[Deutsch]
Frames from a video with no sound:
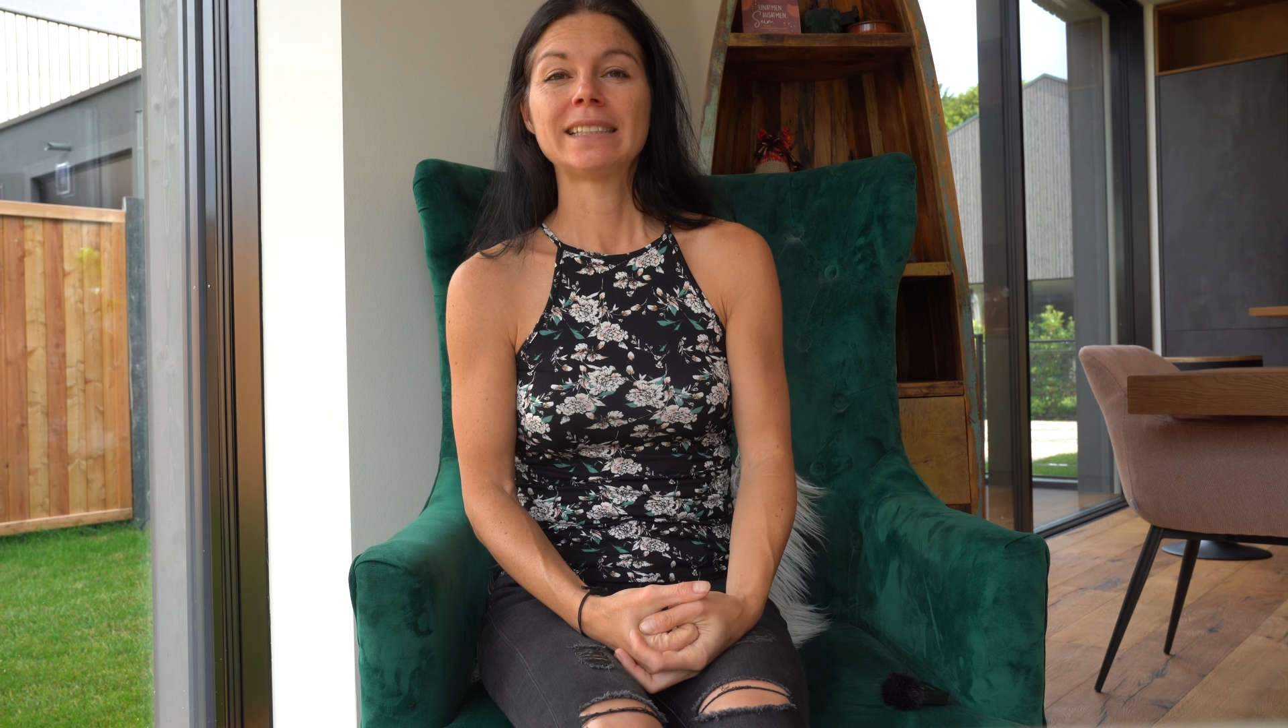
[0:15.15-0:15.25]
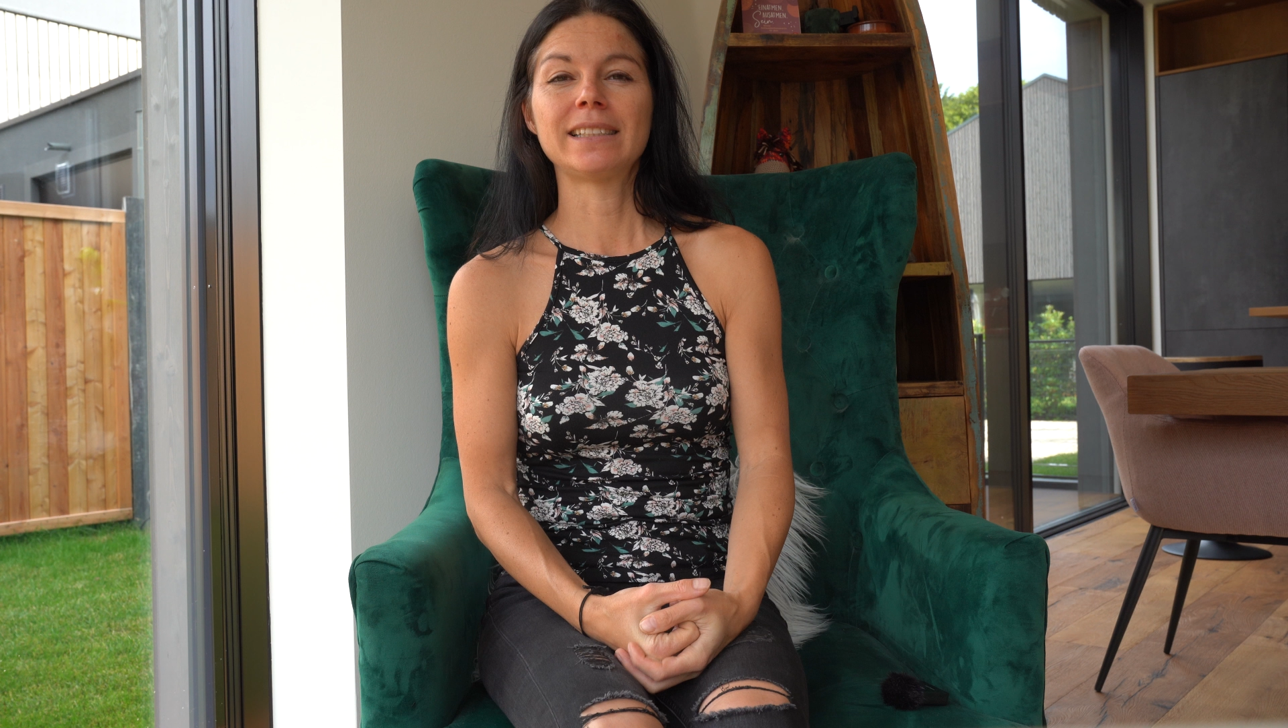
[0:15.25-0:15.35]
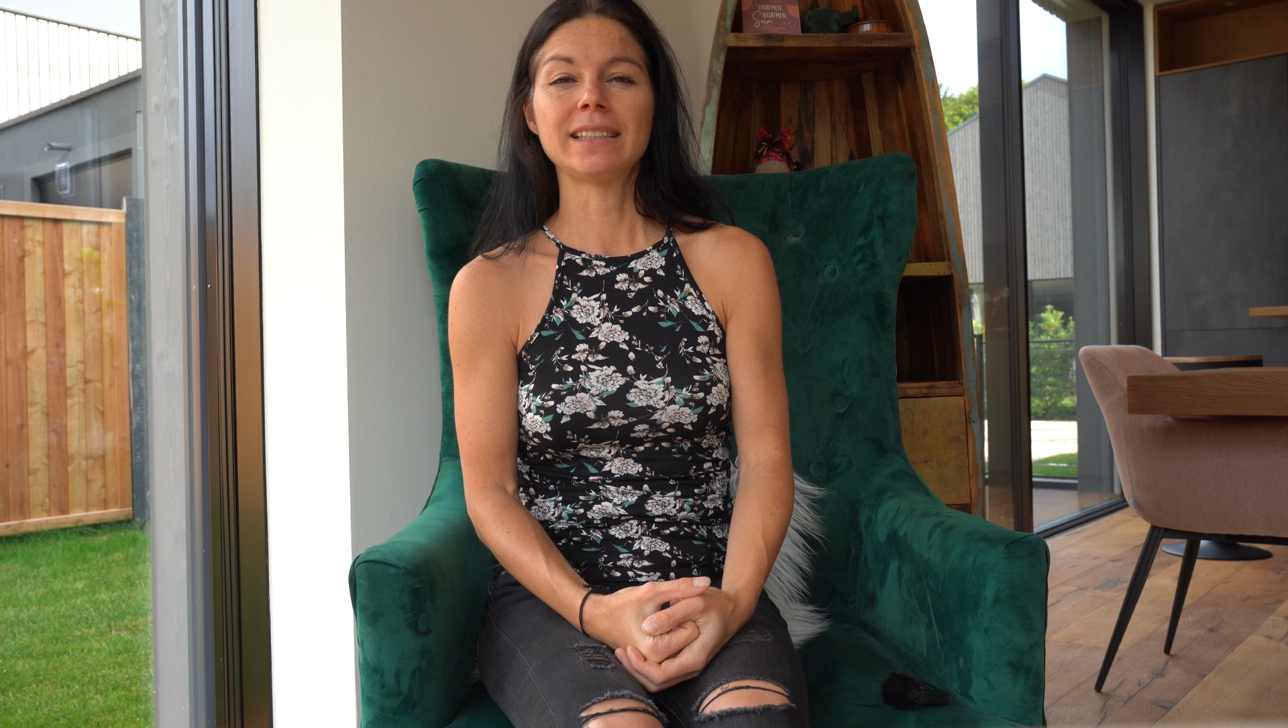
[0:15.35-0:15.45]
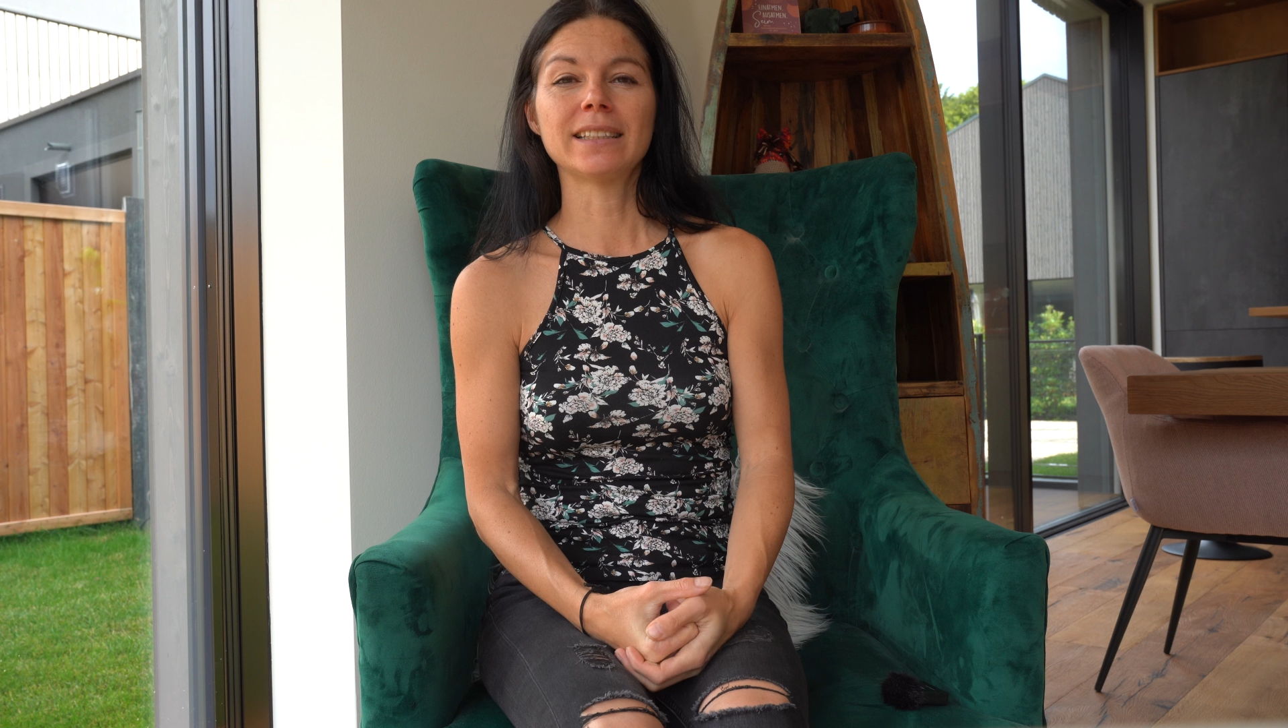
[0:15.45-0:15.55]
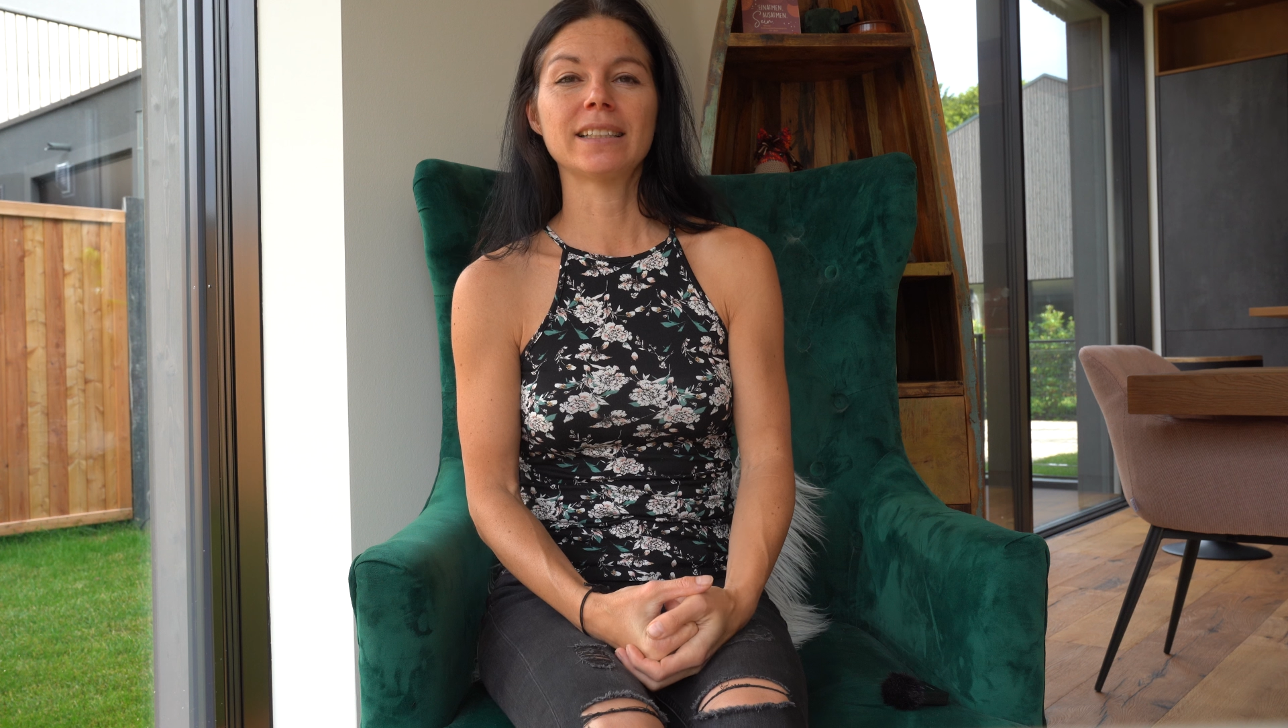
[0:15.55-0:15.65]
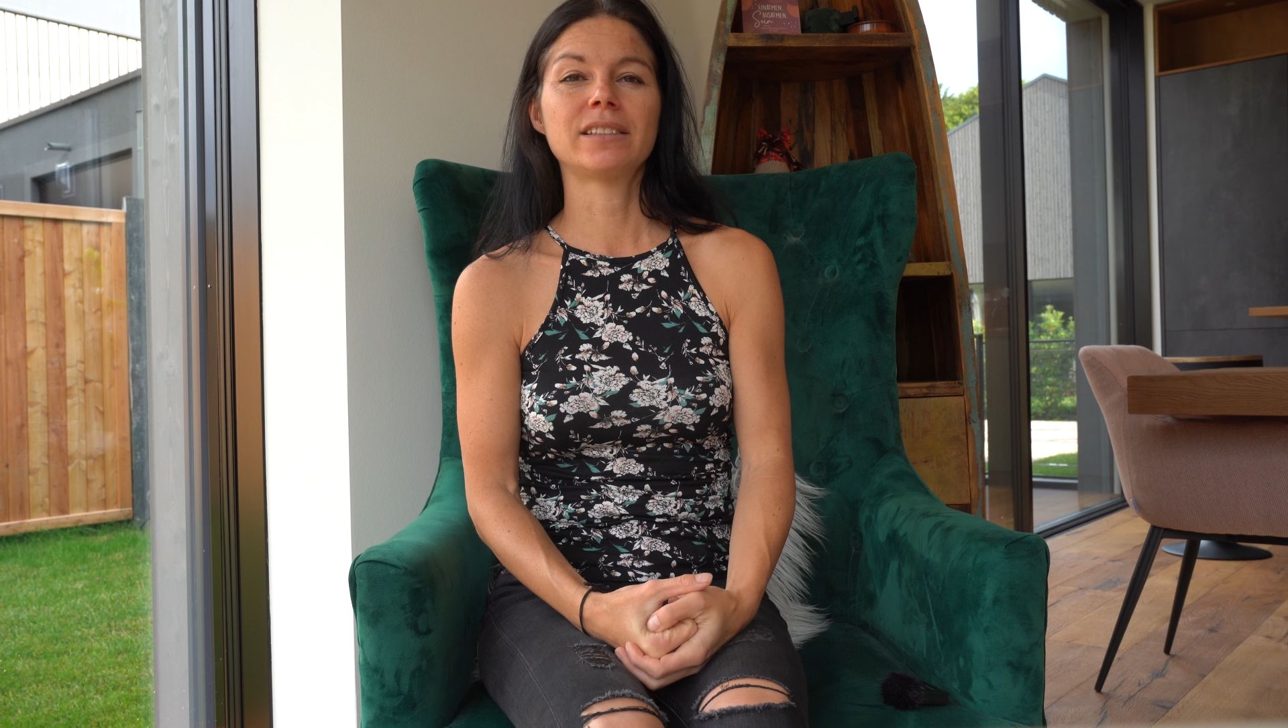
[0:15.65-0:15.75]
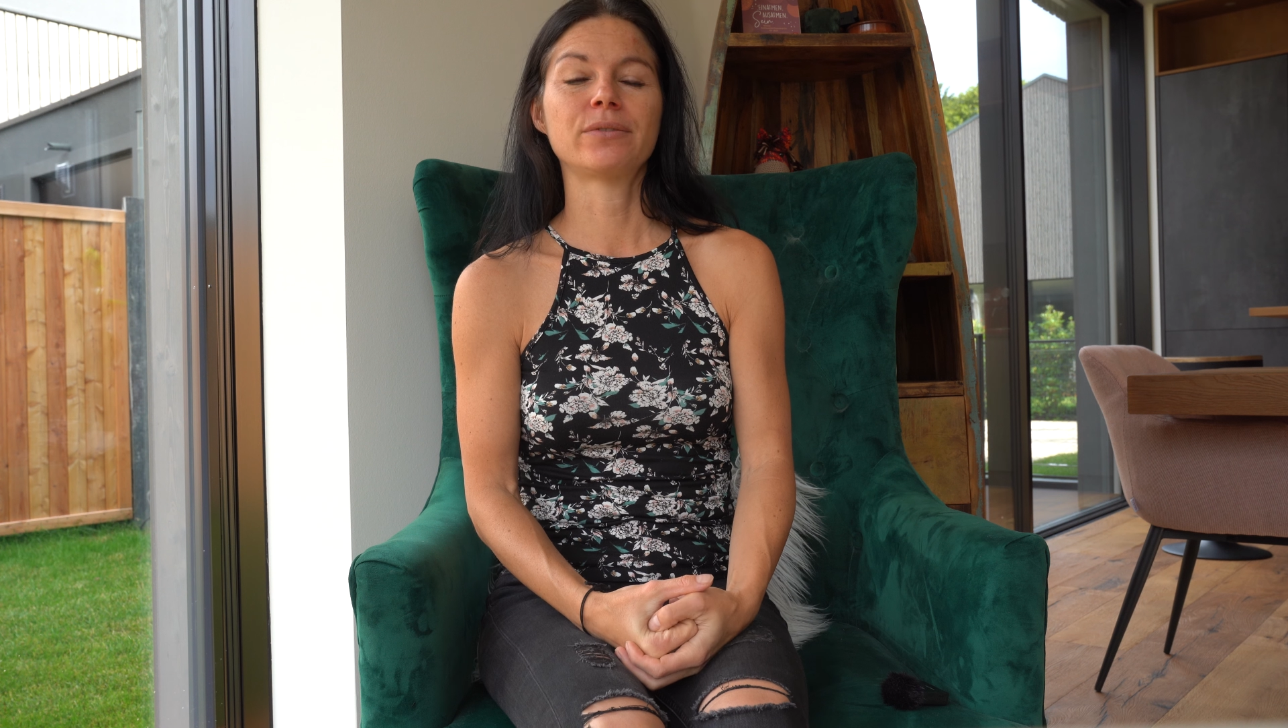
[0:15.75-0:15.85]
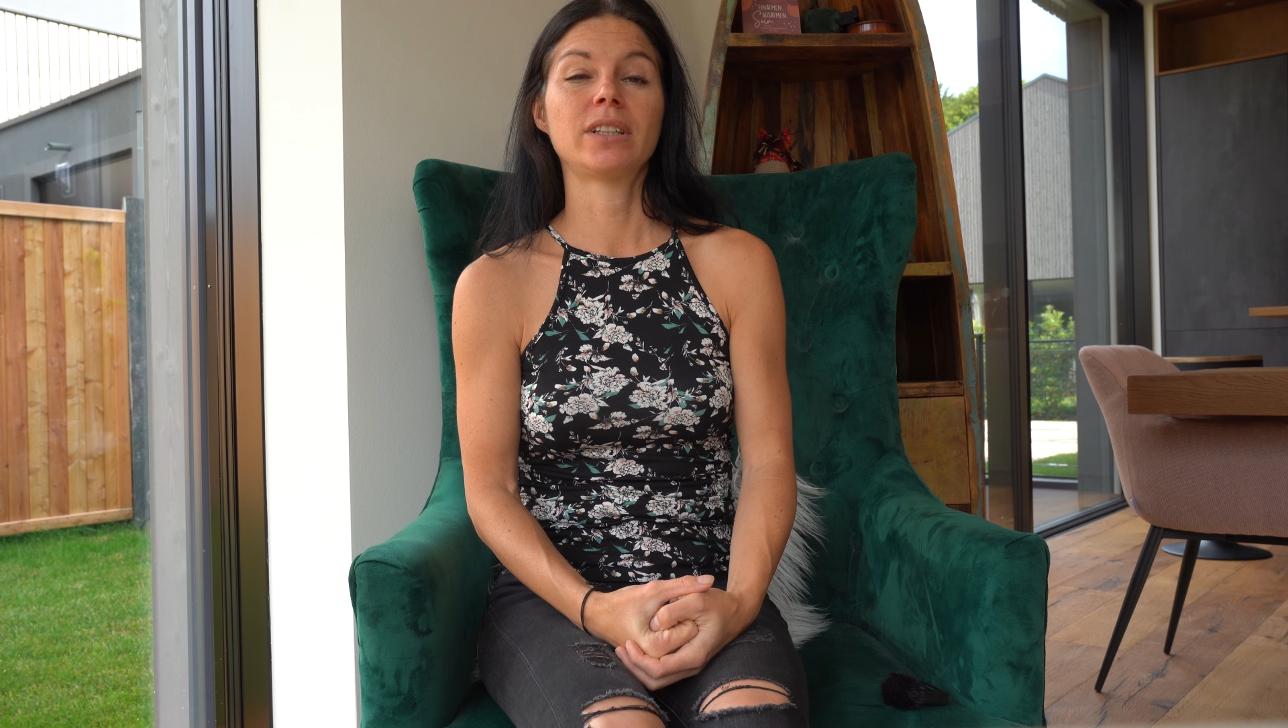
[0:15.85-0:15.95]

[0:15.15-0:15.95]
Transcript: sicheres